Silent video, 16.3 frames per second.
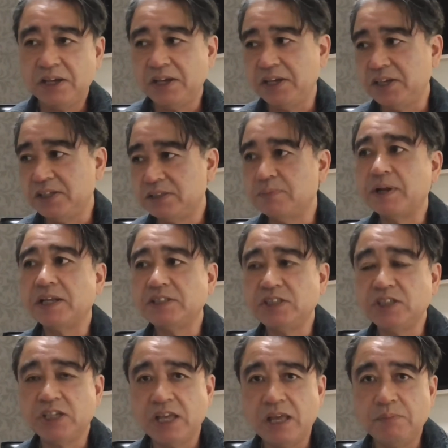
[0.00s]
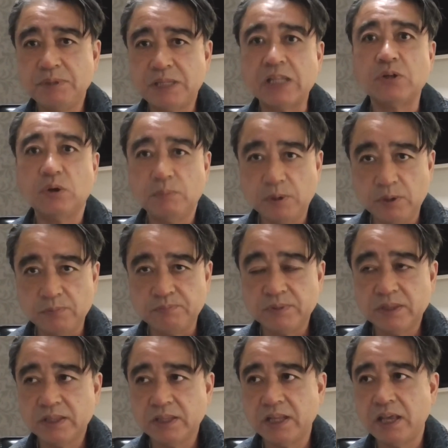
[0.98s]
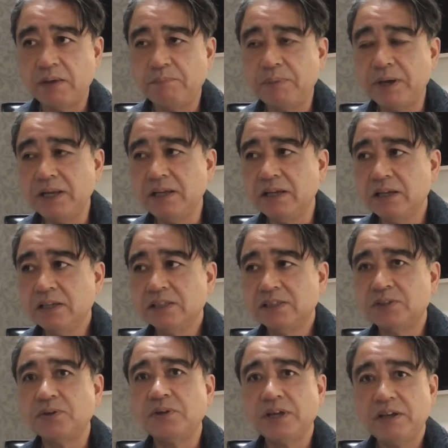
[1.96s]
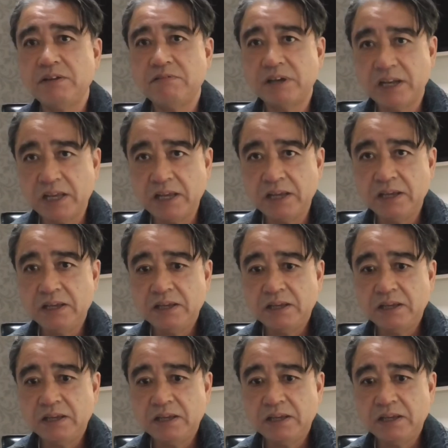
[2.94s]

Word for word: えー、素晴らしいゲームだと思うでやっぱりその辺はね、